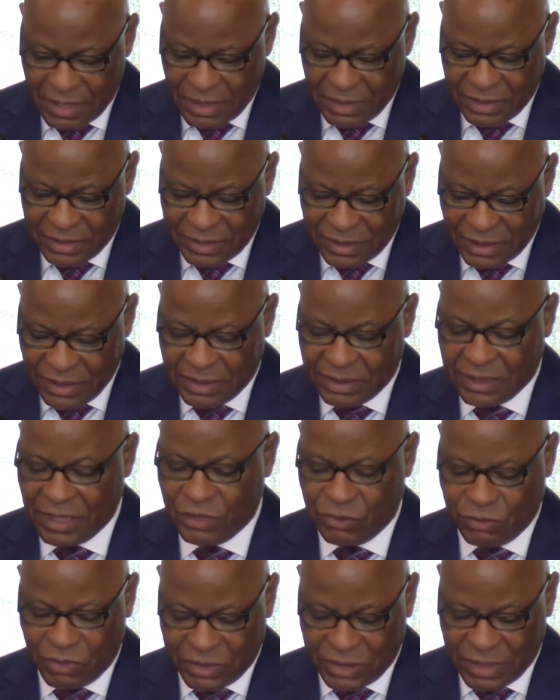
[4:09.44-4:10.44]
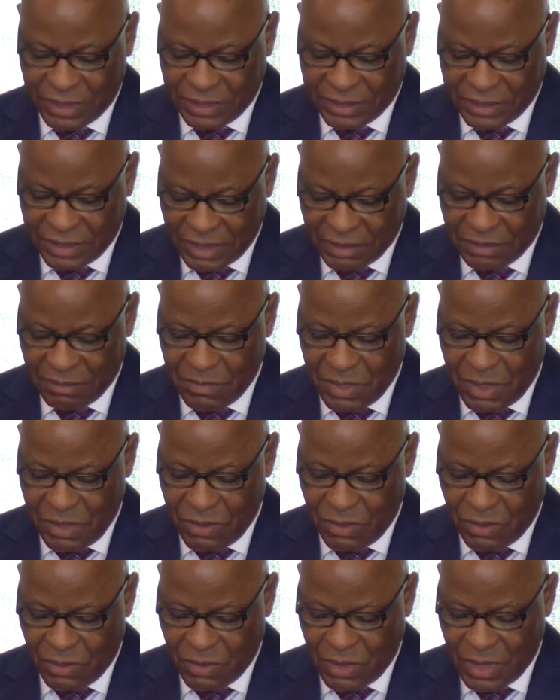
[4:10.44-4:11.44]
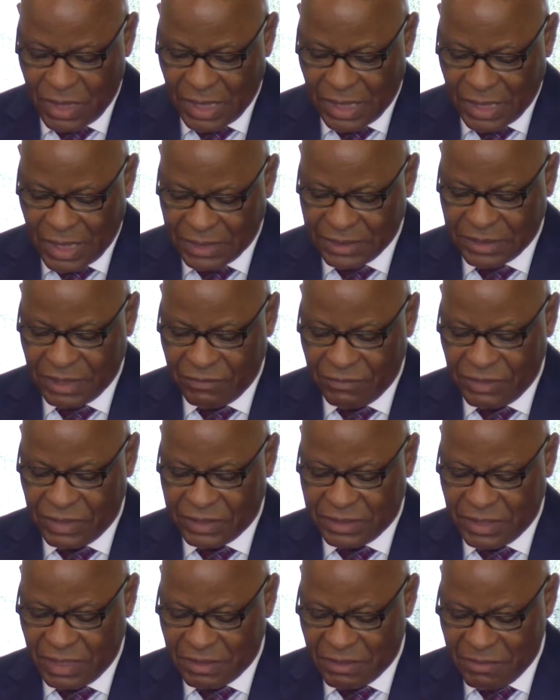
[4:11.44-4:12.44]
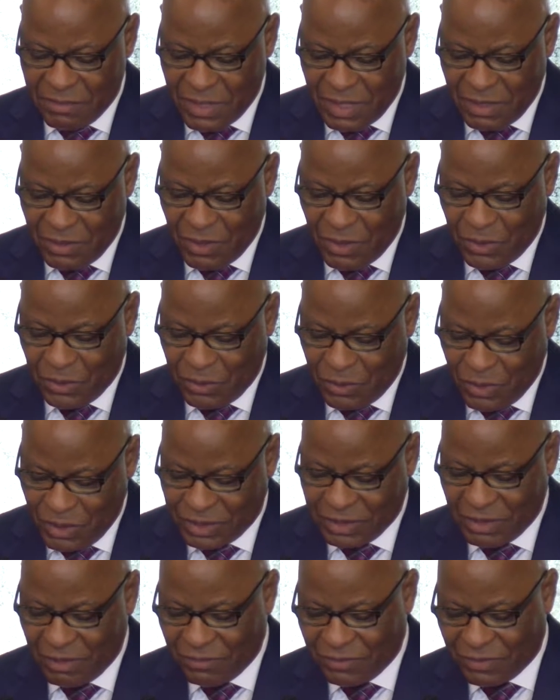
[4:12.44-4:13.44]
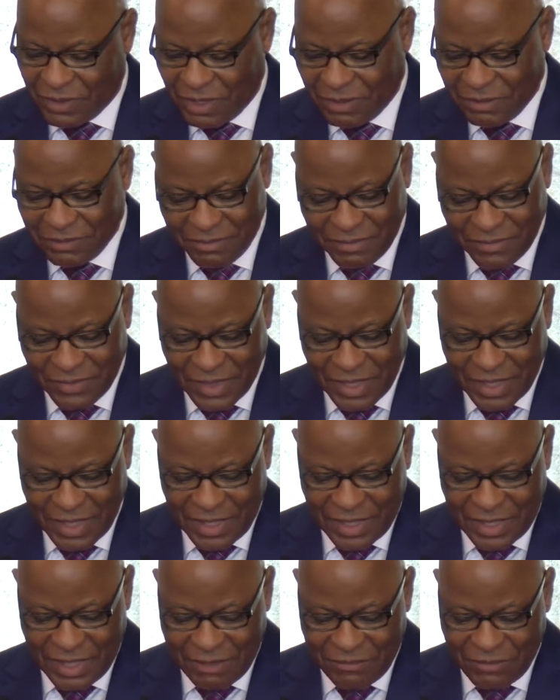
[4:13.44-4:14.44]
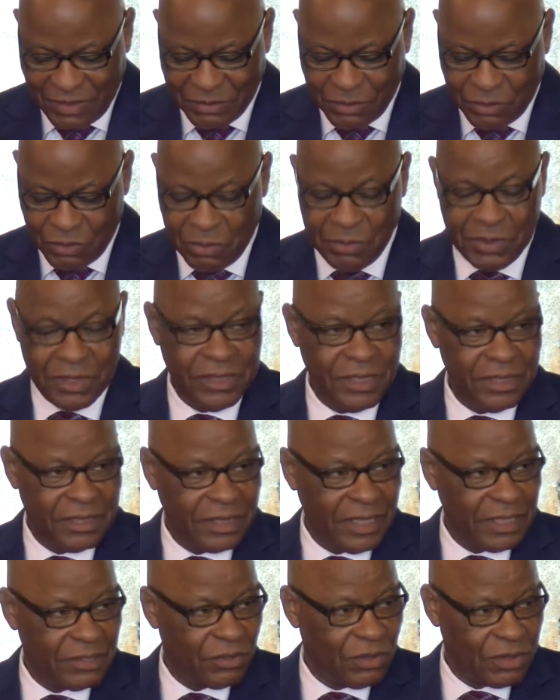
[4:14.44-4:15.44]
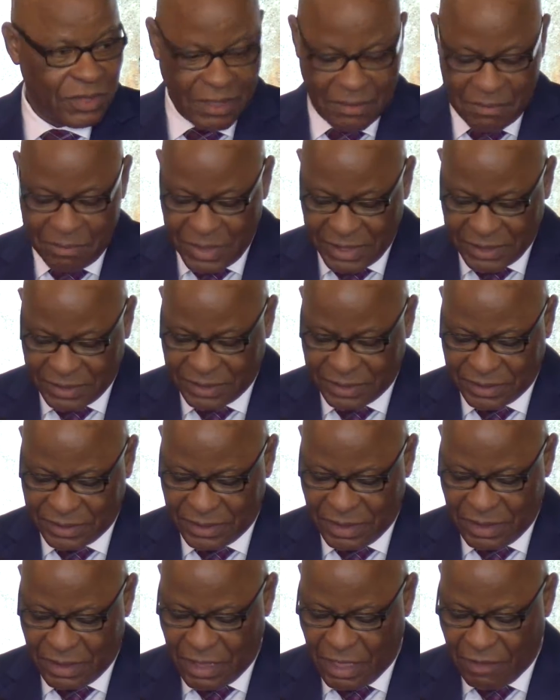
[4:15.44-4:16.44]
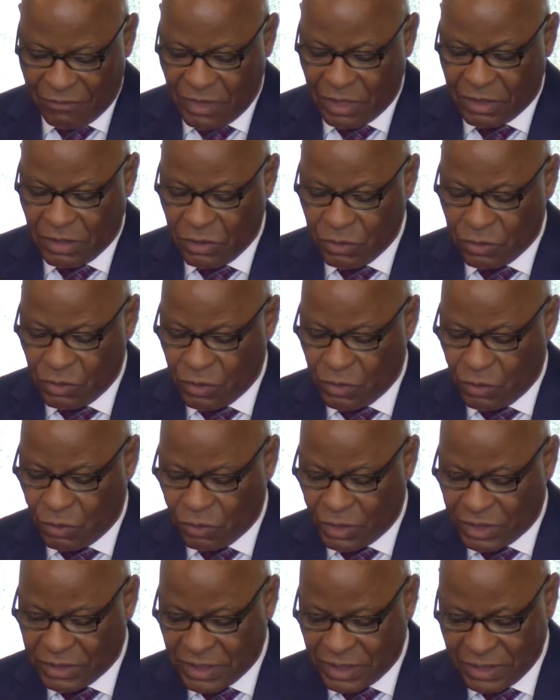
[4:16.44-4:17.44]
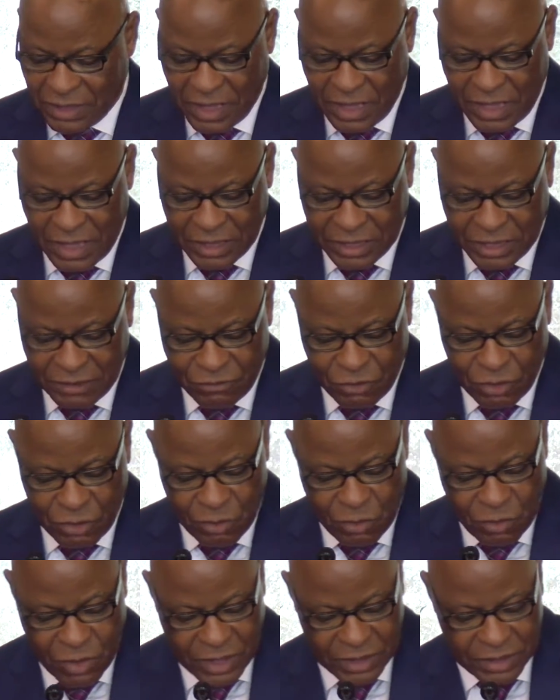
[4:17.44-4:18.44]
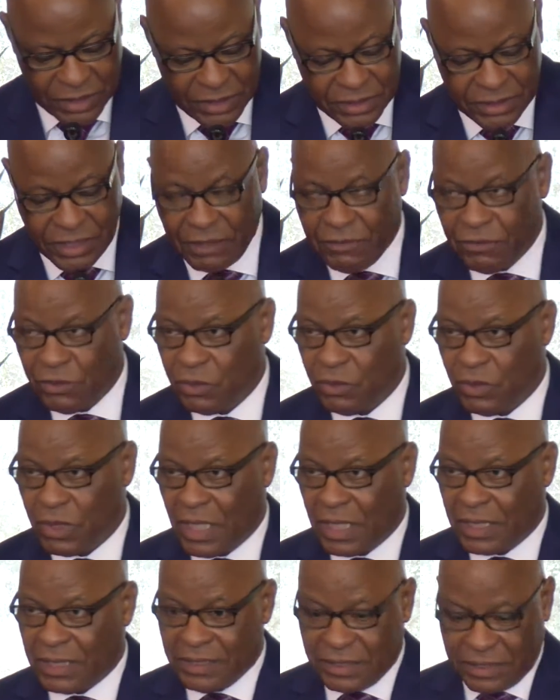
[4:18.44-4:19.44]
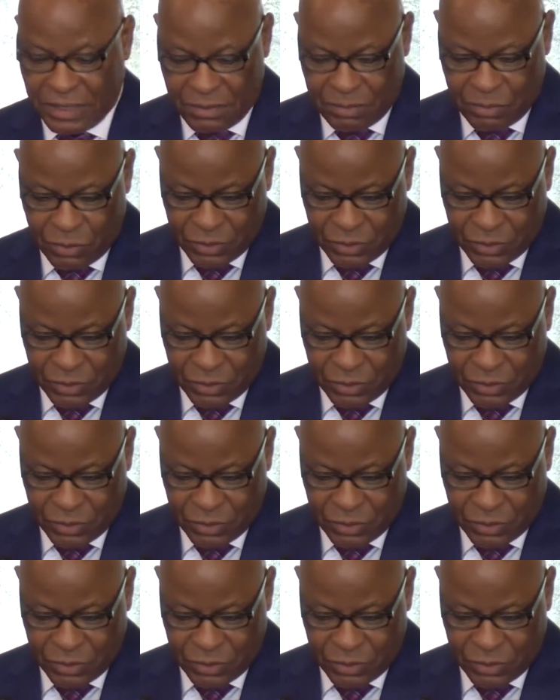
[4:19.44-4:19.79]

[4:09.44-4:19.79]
667 425 200 francs, les ventes de 2017 sont en baisse, avec un taux de croissance négatif de moins 17,47